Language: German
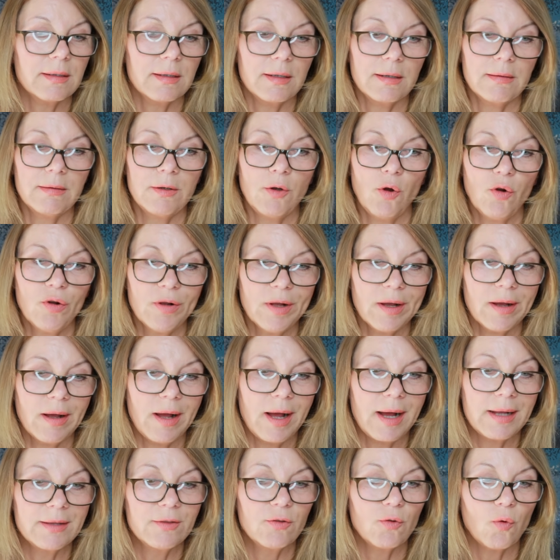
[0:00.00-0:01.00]

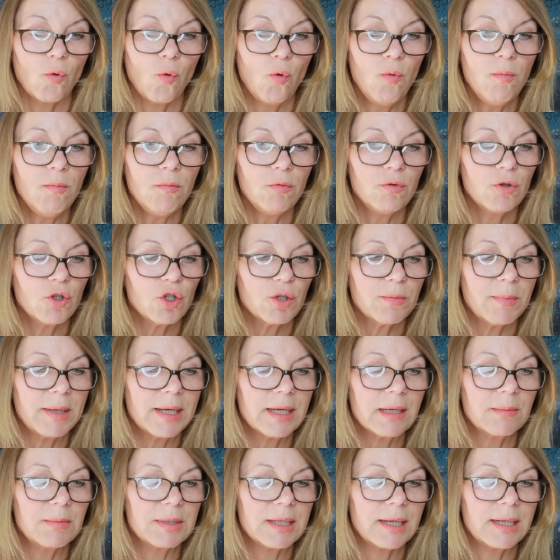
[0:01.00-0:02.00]
lockerer Hand um und
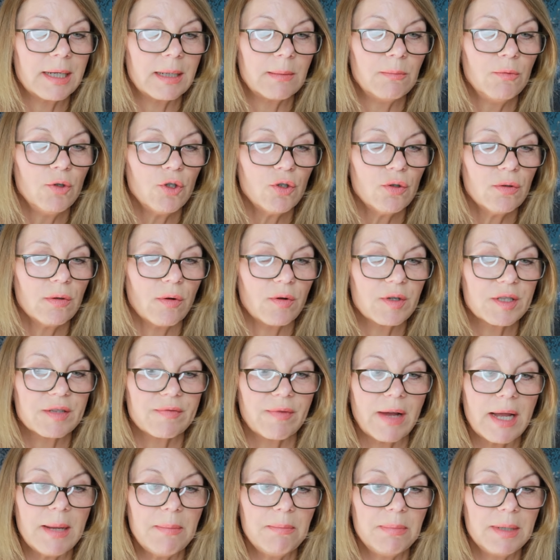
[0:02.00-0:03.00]
schmecke mit einer Mischung aus
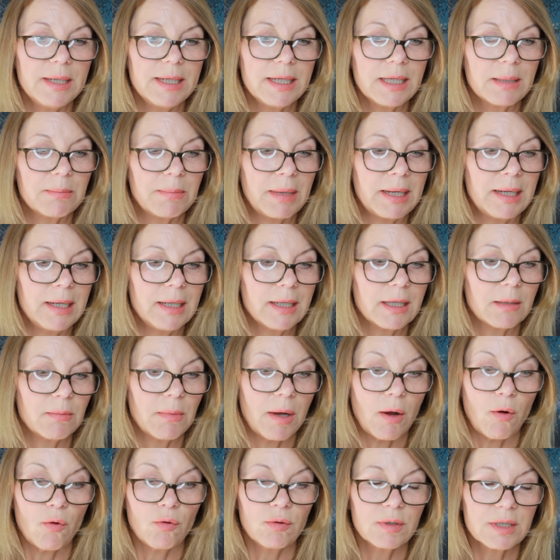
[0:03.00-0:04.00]
weiblich-männlichem
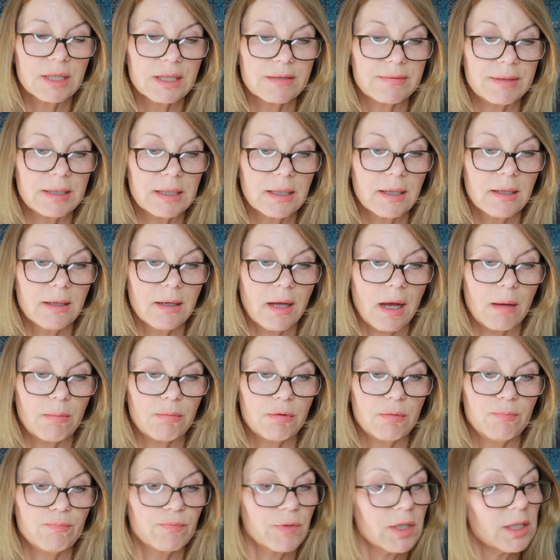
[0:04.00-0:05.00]
Augenzwinkern ab.
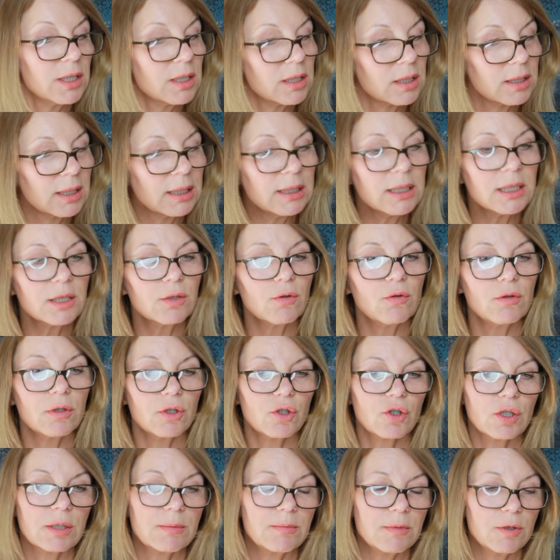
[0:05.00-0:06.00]
Das ist ganz toll
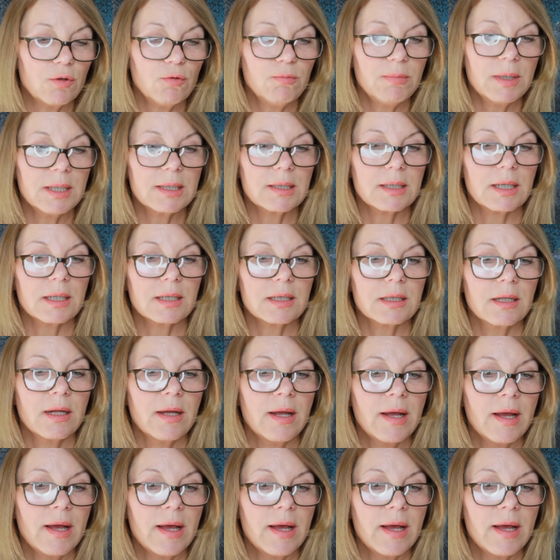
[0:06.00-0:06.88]
geschrieben, super Satz.